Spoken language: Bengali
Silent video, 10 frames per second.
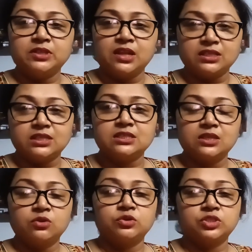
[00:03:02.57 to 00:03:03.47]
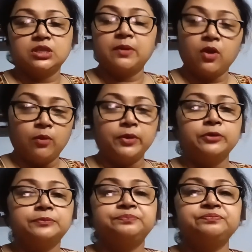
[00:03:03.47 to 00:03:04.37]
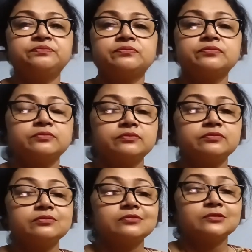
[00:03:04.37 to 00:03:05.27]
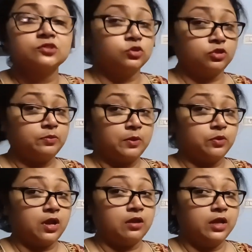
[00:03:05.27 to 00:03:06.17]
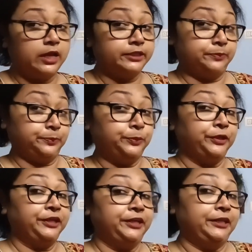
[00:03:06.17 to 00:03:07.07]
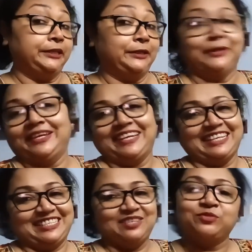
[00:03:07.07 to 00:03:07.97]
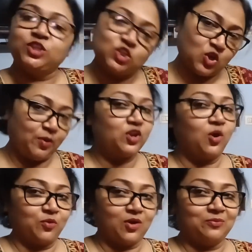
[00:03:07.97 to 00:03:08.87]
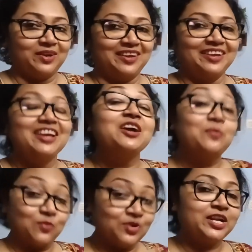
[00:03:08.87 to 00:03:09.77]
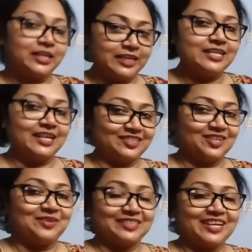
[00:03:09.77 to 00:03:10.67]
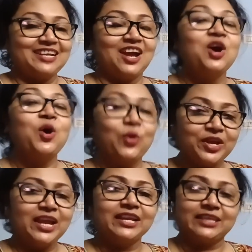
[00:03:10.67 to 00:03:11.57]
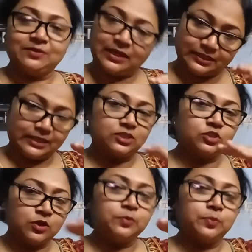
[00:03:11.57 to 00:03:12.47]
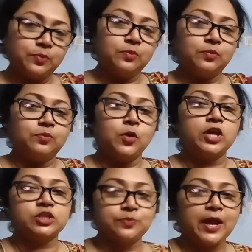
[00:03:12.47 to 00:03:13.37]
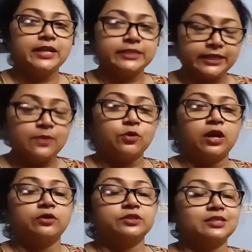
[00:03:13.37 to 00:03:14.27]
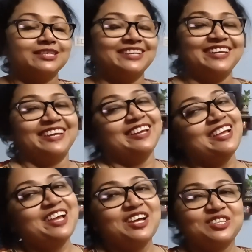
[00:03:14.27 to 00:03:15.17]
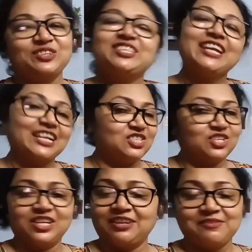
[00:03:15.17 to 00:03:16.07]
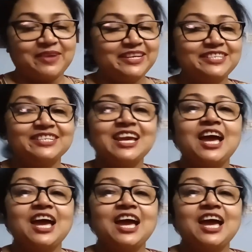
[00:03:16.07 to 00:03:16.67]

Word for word: তো আমাদের আস্তে আস্তে হচ্ছে এবার হবেও যদি ভেবো না পুরি হয়ে গেছি পুরি তো সবাই হব আমরা মনটা ঠিক রাখতে হবে তাই না ওই আর কি আস্তে আস্তে তো বয়স বাড়ে সেটাই বলা হচ্ছে তো ঠিক আছে নেওয়া মাইন্ড